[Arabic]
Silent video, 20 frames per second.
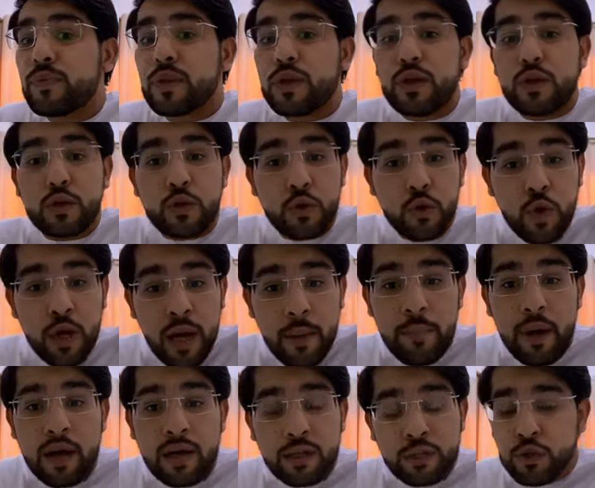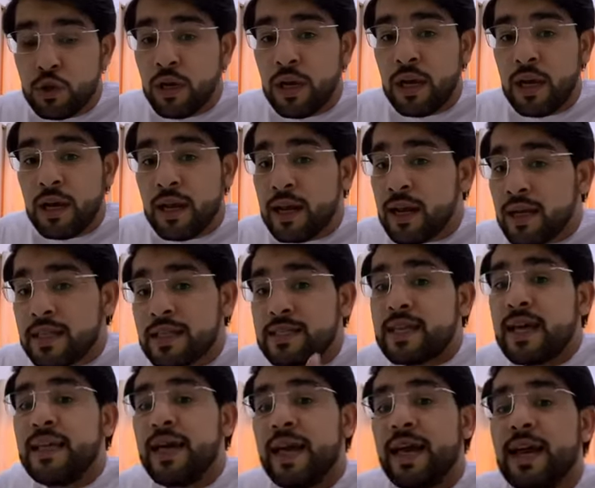شو اللي شو
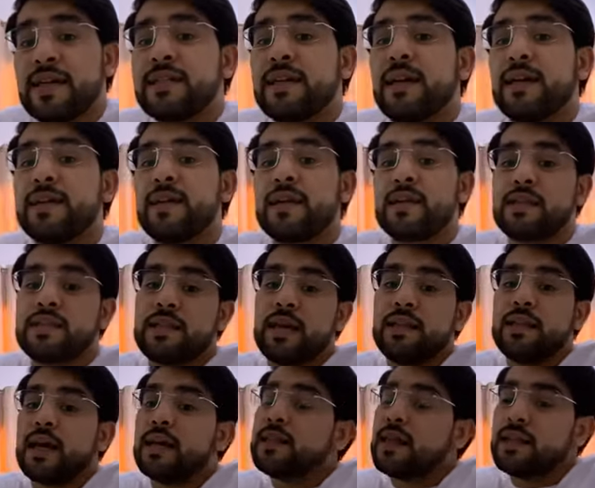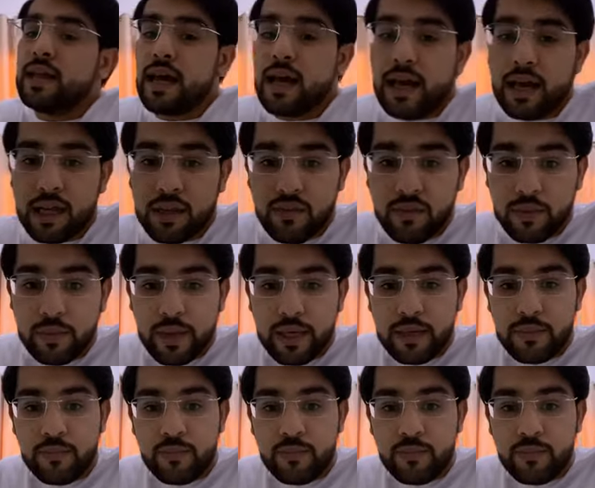الاقتصاد الحين عجاله الاقتصاد ردت تحركت في دبي